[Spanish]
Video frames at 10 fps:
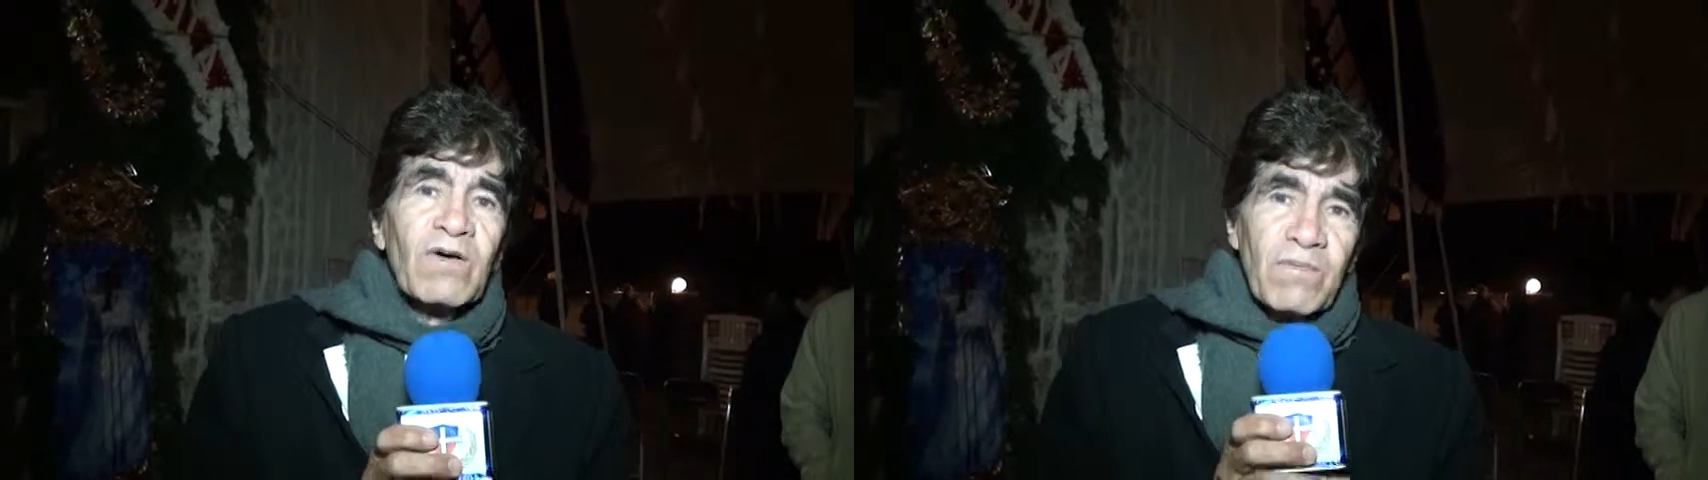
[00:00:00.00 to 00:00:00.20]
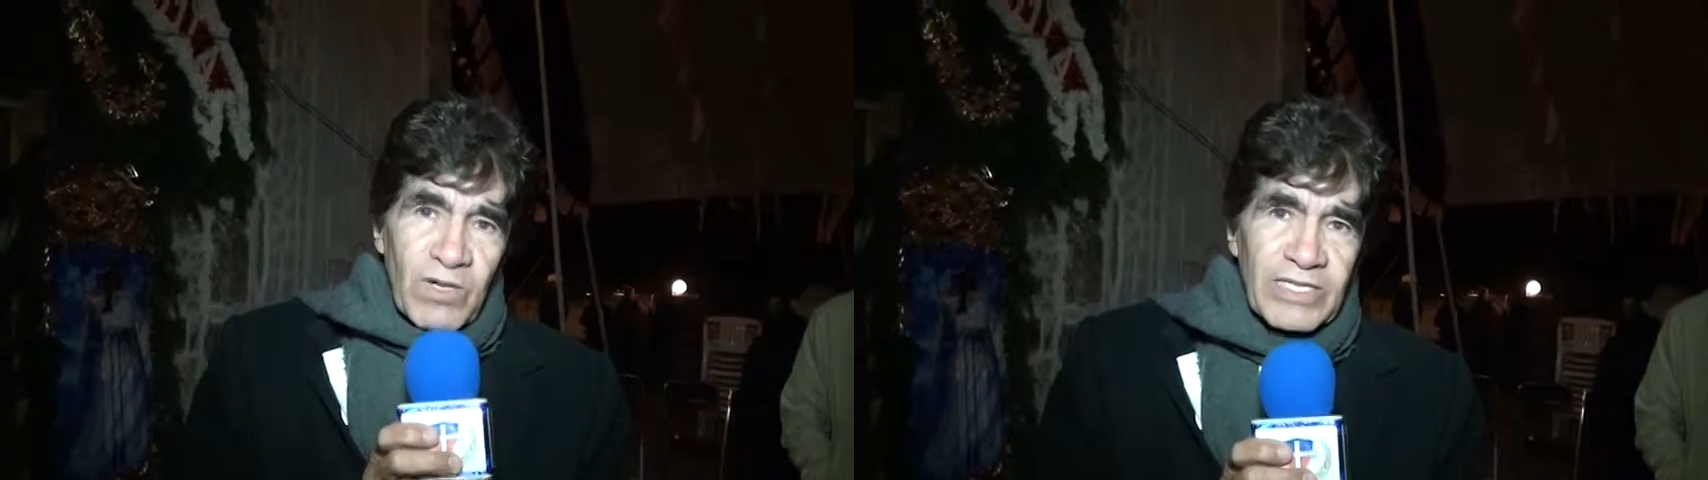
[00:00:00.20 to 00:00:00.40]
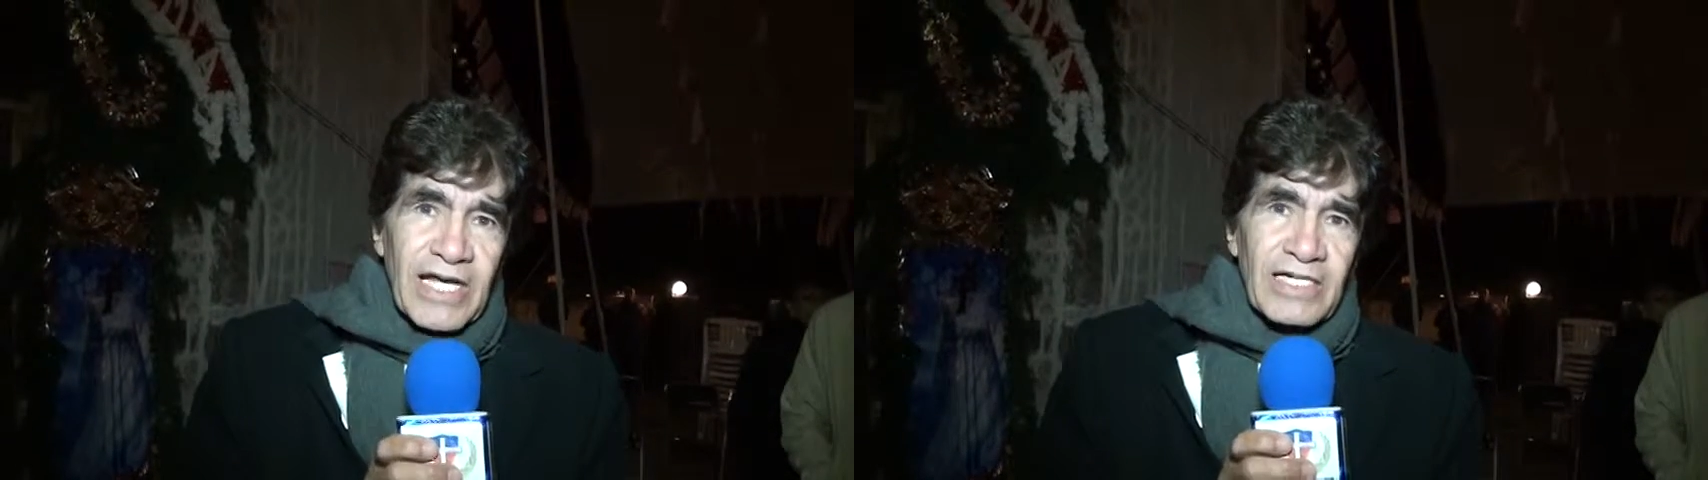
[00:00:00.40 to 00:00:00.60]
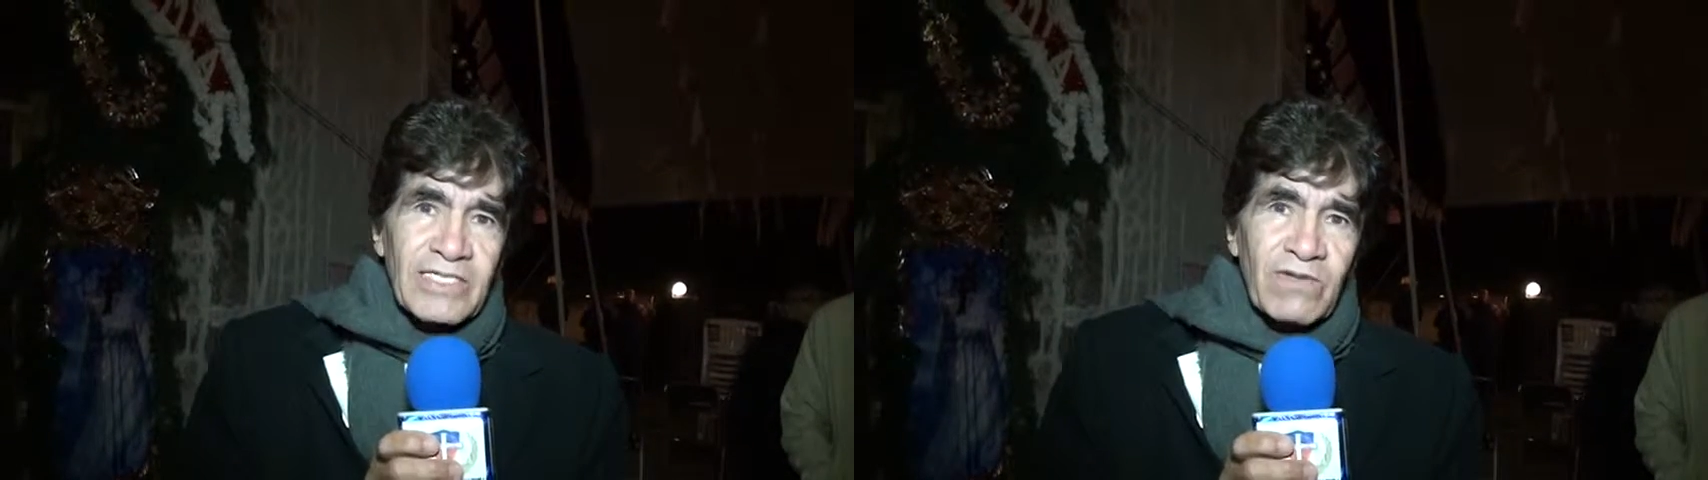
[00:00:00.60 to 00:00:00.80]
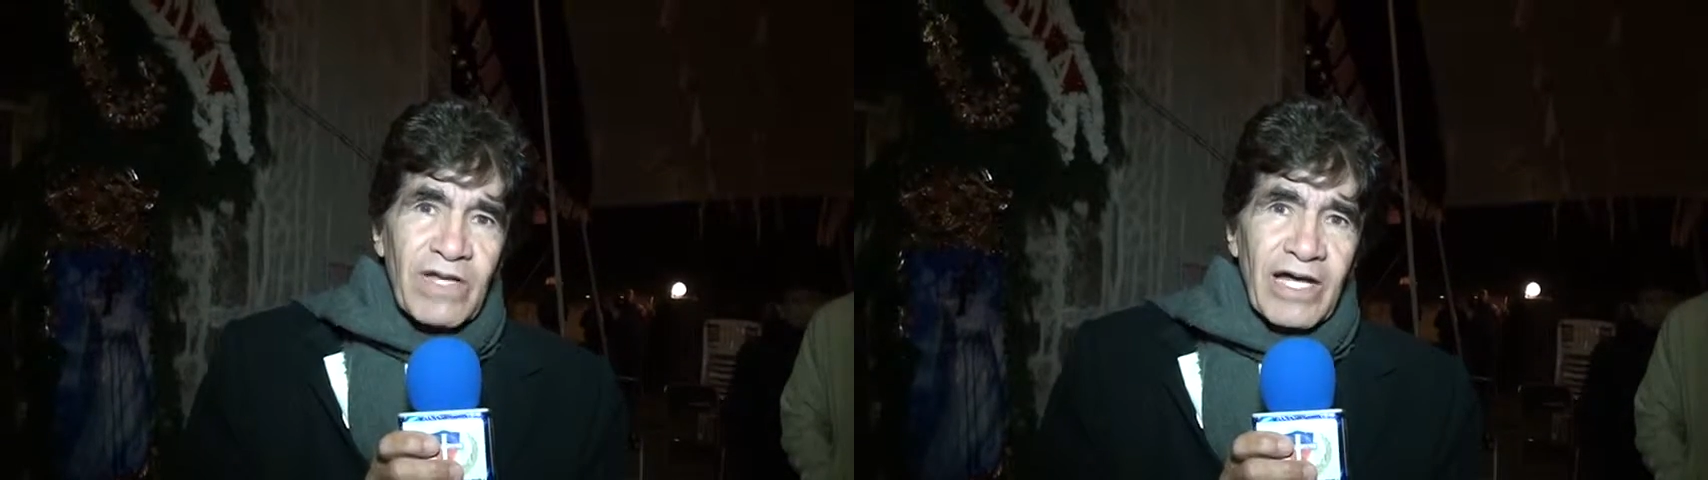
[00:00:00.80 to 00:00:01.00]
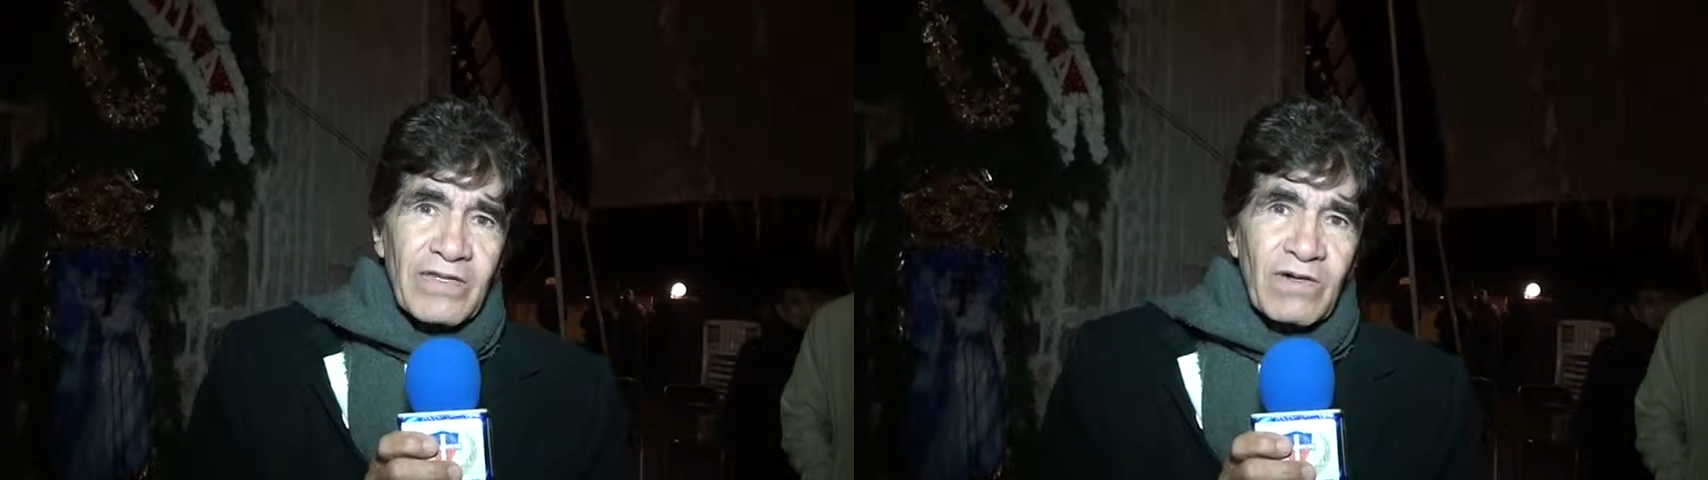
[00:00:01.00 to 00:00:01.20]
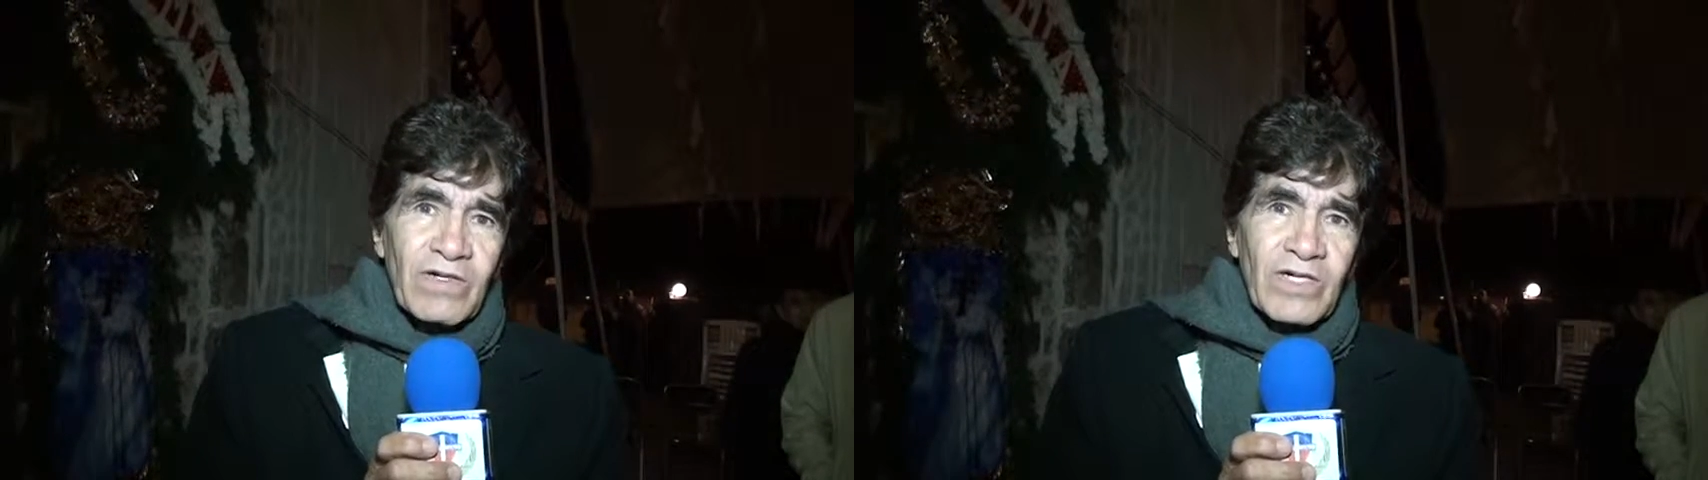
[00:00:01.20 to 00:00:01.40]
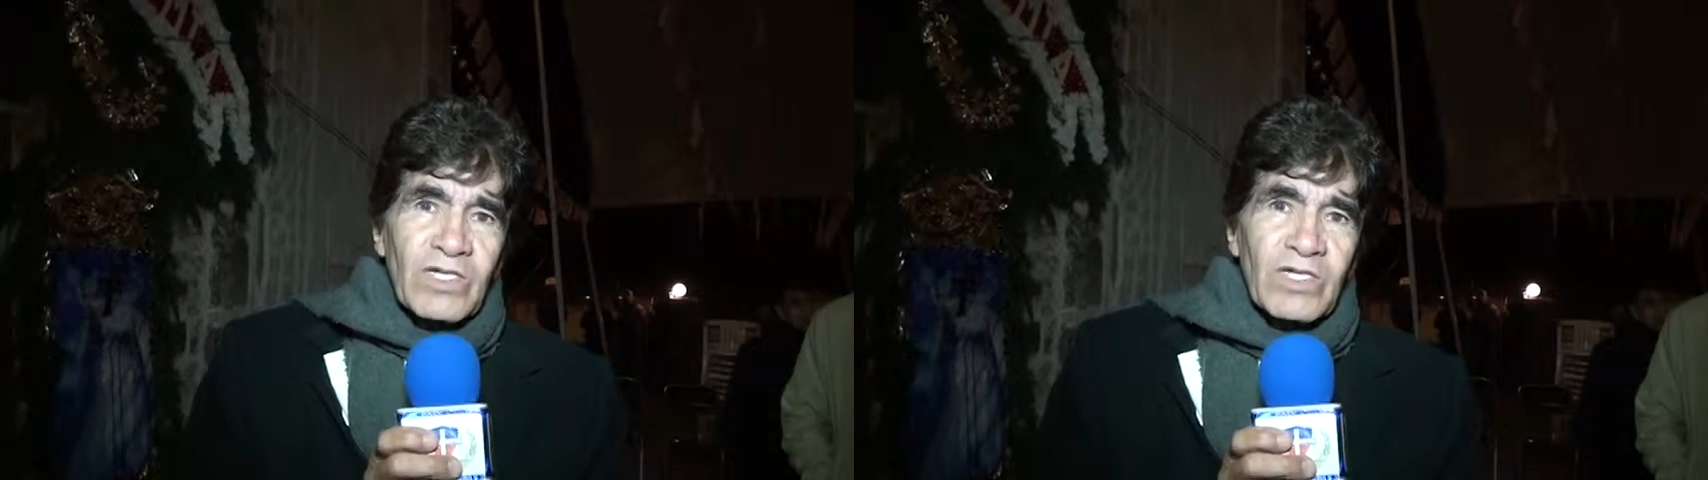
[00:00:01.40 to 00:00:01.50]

por estar estudiando.